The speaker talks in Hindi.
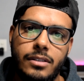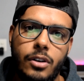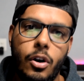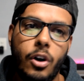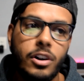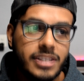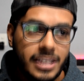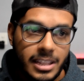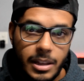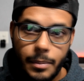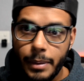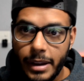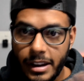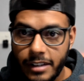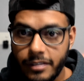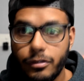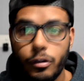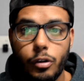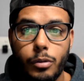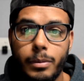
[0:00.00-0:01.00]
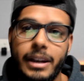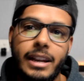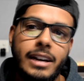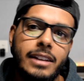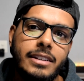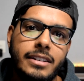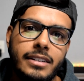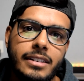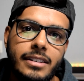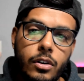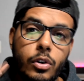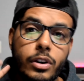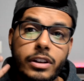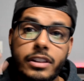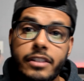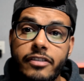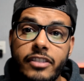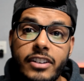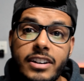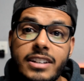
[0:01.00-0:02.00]
और ज़्यादा पेनफुल बना दे ओके
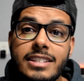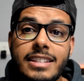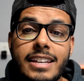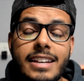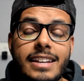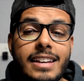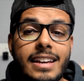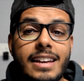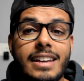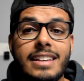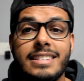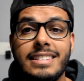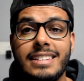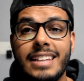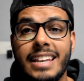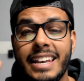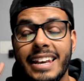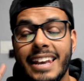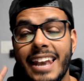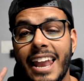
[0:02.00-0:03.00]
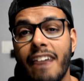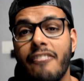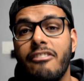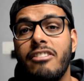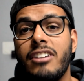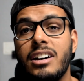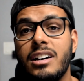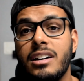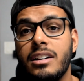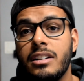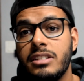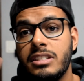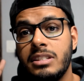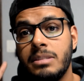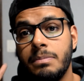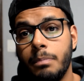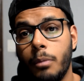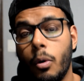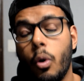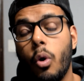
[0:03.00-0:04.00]
द फर्स्ट थिंग इज नेवर
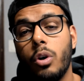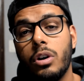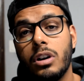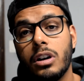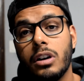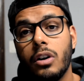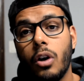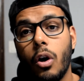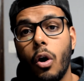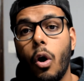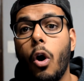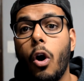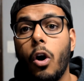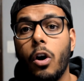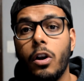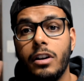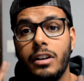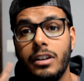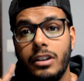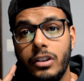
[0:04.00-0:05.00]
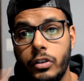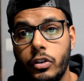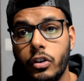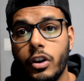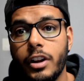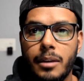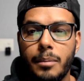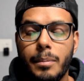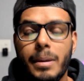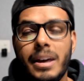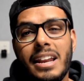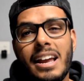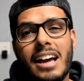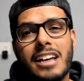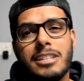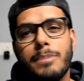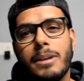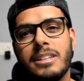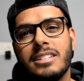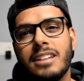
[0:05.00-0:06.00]
स्मोक और ड्रिंक मेरे
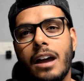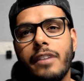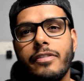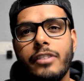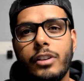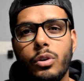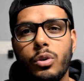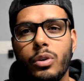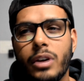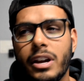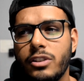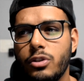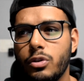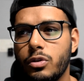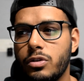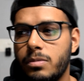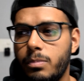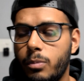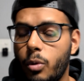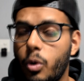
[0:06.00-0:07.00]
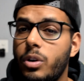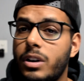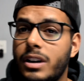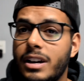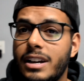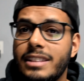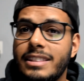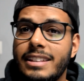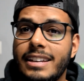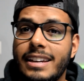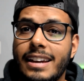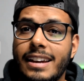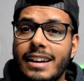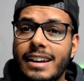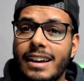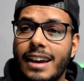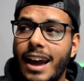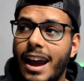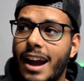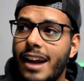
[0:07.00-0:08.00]
आसपास काफ़ी लोग हैं जो स्मोक करते
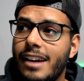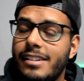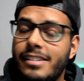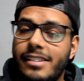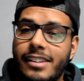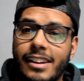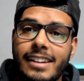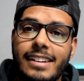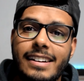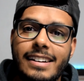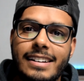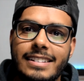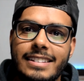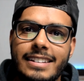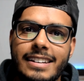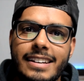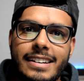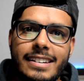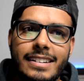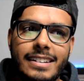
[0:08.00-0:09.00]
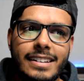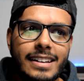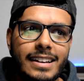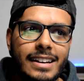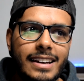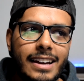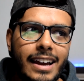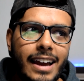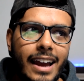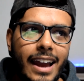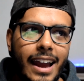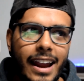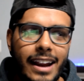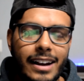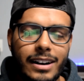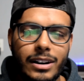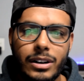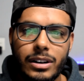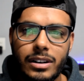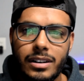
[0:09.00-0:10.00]
हैं एंड ड्रिंक करते हैं एंड